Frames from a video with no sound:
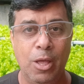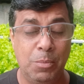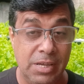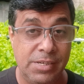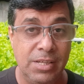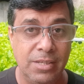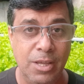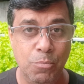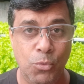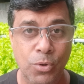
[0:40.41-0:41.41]
mas ainda
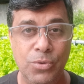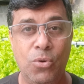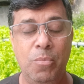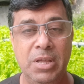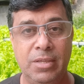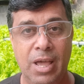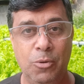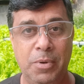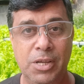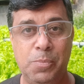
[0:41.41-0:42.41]
tem muito
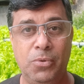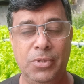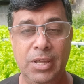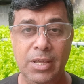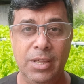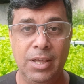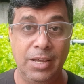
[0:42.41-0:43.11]
comentário para responder.